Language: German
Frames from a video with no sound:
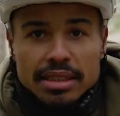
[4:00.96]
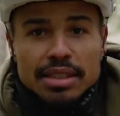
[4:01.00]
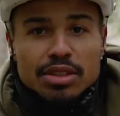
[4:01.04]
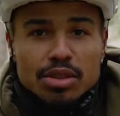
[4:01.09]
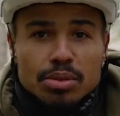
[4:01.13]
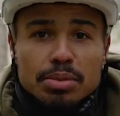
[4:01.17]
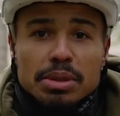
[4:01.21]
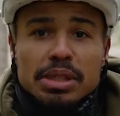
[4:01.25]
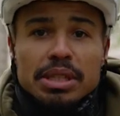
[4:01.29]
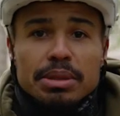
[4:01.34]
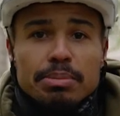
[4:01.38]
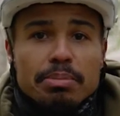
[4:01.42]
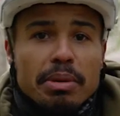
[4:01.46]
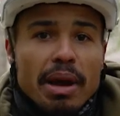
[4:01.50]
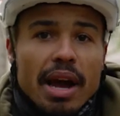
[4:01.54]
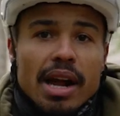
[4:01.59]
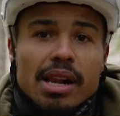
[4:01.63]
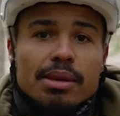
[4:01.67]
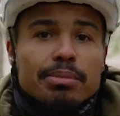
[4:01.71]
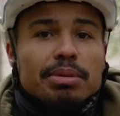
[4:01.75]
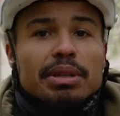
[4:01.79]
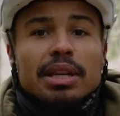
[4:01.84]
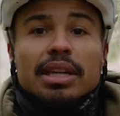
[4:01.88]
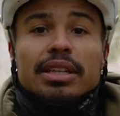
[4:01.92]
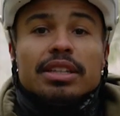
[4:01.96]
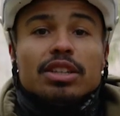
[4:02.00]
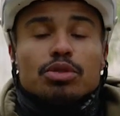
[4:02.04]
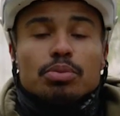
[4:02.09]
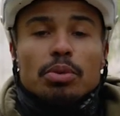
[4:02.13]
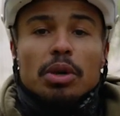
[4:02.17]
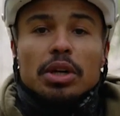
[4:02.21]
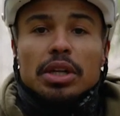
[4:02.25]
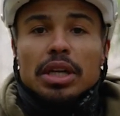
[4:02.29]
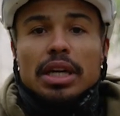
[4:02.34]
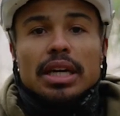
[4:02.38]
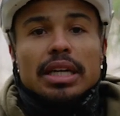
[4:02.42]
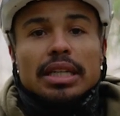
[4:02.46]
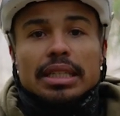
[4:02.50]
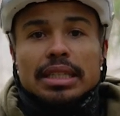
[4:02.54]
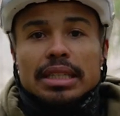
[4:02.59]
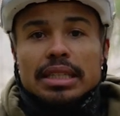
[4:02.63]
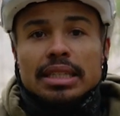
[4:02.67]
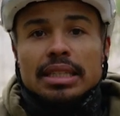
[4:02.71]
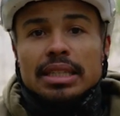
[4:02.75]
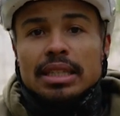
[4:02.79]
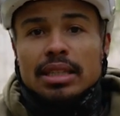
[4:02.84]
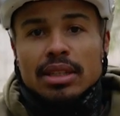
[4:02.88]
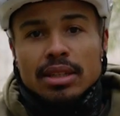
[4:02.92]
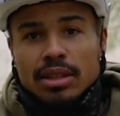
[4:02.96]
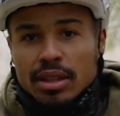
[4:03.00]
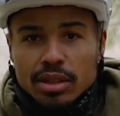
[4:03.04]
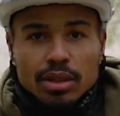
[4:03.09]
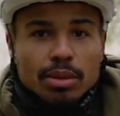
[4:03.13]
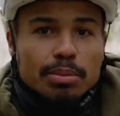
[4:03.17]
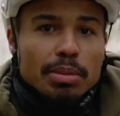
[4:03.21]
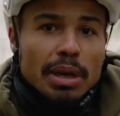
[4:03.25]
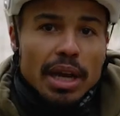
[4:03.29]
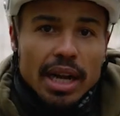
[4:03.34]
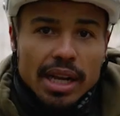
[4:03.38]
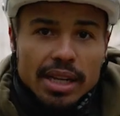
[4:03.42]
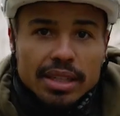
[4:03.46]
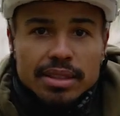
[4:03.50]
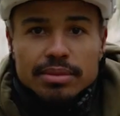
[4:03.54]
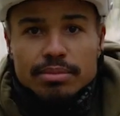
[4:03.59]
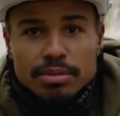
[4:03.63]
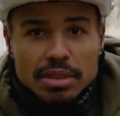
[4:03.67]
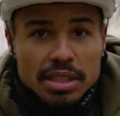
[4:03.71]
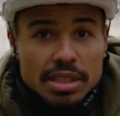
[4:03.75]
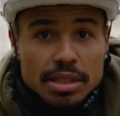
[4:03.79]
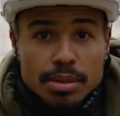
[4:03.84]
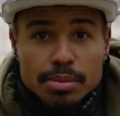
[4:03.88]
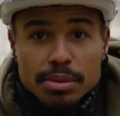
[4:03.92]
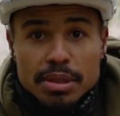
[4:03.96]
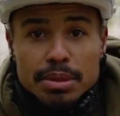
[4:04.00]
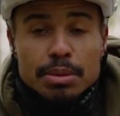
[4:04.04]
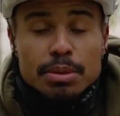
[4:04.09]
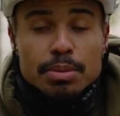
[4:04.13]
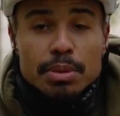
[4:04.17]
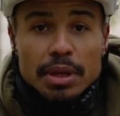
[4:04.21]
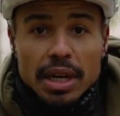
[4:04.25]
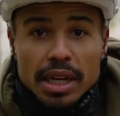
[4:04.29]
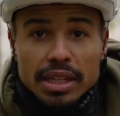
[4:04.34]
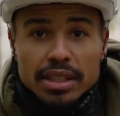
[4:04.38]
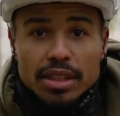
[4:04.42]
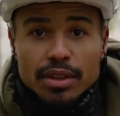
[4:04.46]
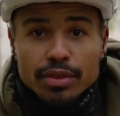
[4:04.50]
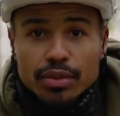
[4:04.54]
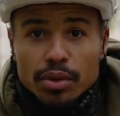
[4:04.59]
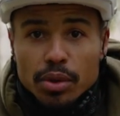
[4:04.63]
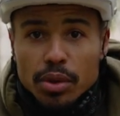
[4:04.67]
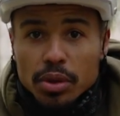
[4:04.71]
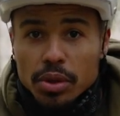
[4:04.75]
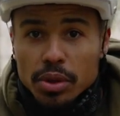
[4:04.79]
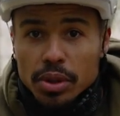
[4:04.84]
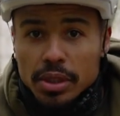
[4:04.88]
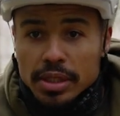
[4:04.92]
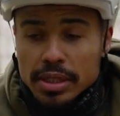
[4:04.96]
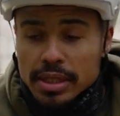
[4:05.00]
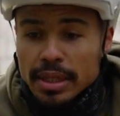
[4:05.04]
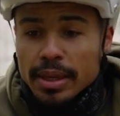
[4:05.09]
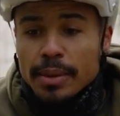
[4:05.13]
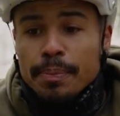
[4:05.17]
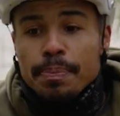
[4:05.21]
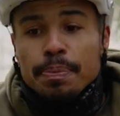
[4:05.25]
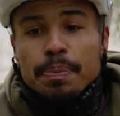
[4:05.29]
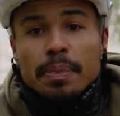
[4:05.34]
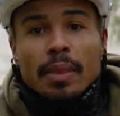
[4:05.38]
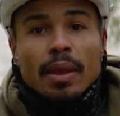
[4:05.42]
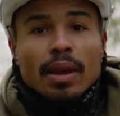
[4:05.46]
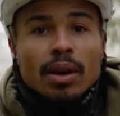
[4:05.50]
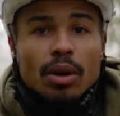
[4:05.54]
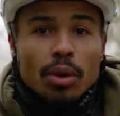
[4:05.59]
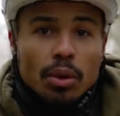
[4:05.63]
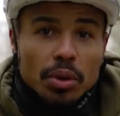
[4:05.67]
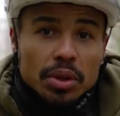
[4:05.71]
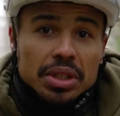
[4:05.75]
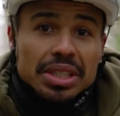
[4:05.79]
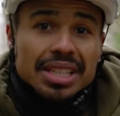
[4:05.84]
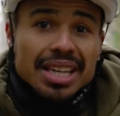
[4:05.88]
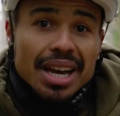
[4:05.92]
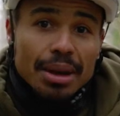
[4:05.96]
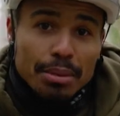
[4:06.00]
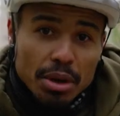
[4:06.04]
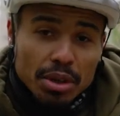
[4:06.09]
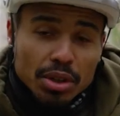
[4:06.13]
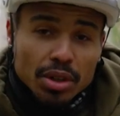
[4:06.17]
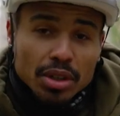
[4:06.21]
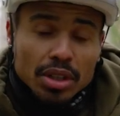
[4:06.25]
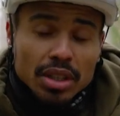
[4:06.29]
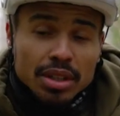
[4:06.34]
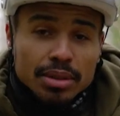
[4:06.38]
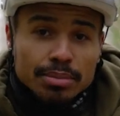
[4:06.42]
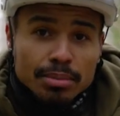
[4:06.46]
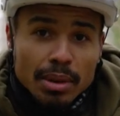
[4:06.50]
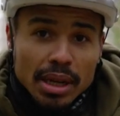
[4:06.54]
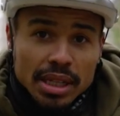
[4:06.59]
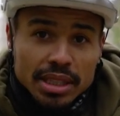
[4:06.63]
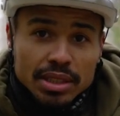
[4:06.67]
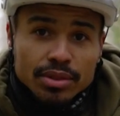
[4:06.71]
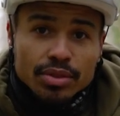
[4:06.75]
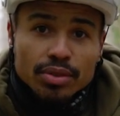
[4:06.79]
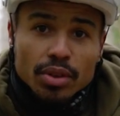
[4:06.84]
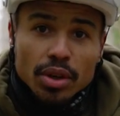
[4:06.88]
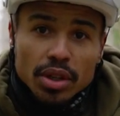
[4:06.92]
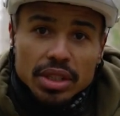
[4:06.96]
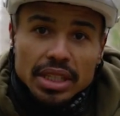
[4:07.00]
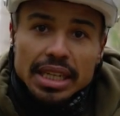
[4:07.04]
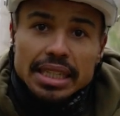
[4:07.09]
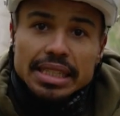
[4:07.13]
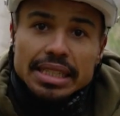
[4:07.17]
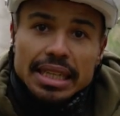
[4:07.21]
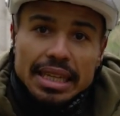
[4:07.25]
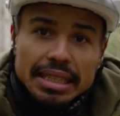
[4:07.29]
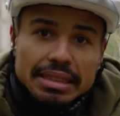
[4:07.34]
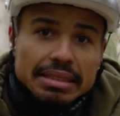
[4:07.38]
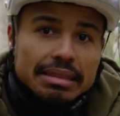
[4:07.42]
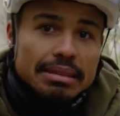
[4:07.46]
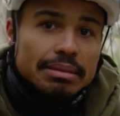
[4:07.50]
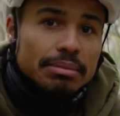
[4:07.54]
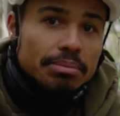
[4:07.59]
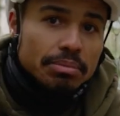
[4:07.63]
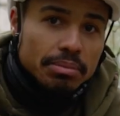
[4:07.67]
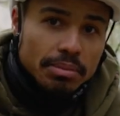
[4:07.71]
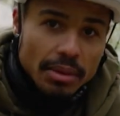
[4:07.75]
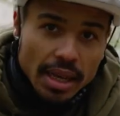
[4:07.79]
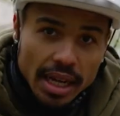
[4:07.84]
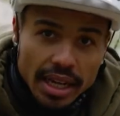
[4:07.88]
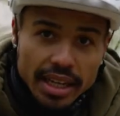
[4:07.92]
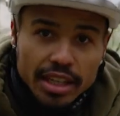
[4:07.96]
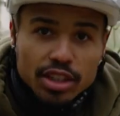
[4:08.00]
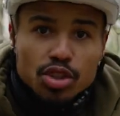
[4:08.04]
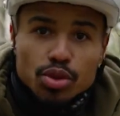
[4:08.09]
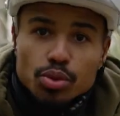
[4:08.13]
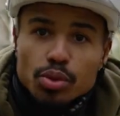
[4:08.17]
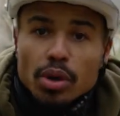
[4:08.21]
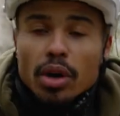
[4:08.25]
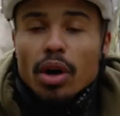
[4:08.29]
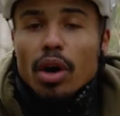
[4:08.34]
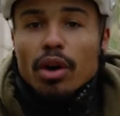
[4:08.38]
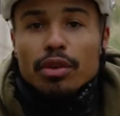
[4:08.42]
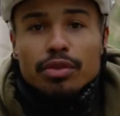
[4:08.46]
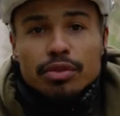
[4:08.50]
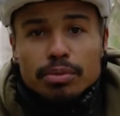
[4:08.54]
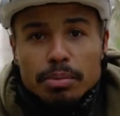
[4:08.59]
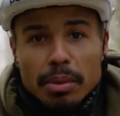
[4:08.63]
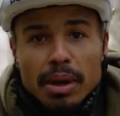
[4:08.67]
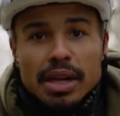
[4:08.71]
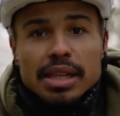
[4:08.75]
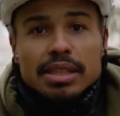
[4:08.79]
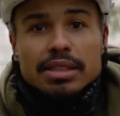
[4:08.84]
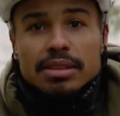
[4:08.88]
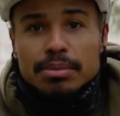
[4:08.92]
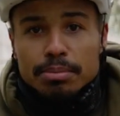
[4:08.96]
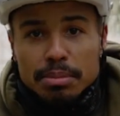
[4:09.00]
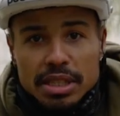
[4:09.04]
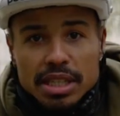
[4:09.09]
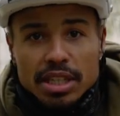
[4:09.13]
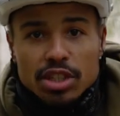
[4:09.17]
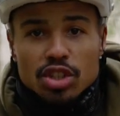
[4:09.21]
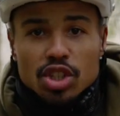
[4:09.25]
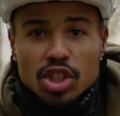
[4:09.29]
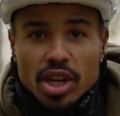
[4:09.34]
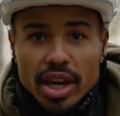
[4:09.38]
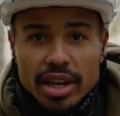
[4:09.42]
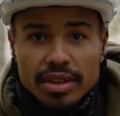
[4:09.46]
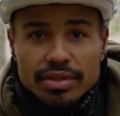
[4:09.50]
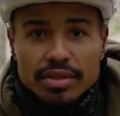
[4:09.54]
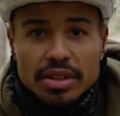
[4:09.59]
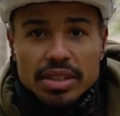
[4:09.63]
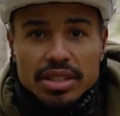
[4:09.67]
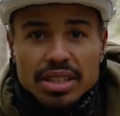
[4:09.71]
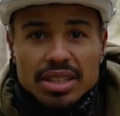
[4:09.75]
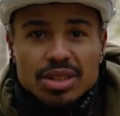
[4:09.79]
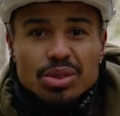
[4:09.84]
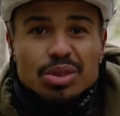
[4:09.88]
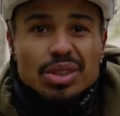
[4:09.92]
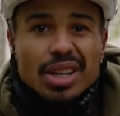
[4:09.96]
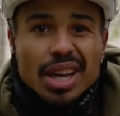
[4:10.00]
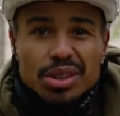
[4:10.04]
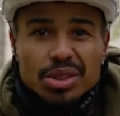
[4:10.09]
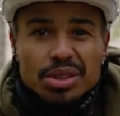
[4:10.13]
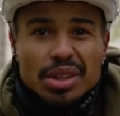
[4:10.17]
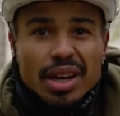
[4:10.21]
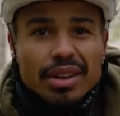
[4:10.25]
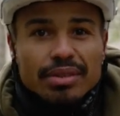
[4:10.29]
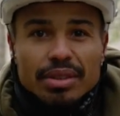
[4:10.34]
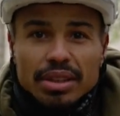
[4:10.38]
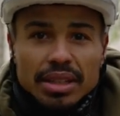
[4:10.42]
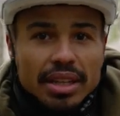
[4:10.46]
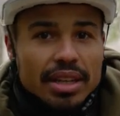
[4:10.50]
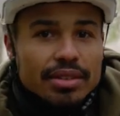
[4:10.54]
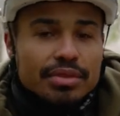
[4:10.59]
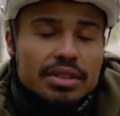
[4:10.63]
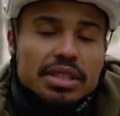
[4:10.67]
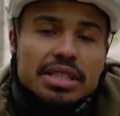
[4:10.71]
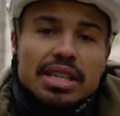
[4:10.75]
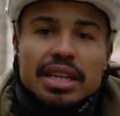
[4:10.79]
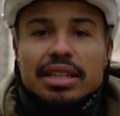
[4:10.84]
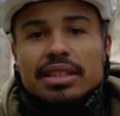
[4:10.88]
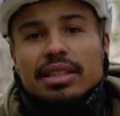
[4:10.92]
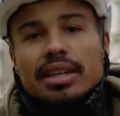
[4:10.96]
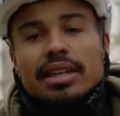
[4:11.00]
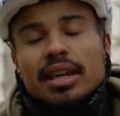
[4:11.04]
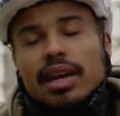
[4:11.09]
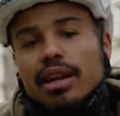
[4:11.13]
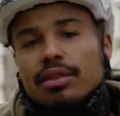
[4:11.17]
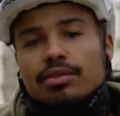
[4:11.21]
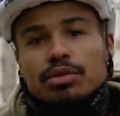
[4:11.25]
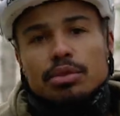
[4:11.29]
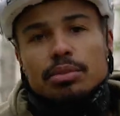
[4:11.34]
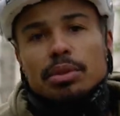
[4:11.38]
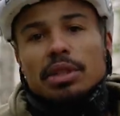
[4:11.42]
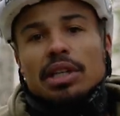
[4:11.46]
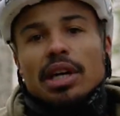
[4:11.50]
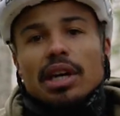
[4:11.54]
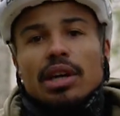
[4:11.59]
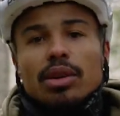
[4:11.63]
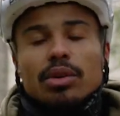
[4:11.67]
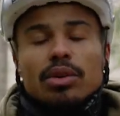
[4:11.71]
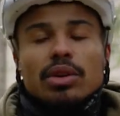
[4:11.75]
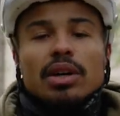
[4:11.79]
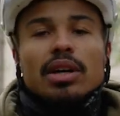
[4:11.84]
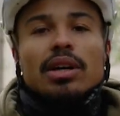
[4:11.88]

die so beliebt bei allen Pedaliersportarten oder bei allen Disziplinen mit Pedalierfokus. Und die haben auch noch ne, mal den Vorteil, dass Klickschuhe oftmals ein bisschen steifer sind und dadurch einfach eine effizientere Kraftübertragung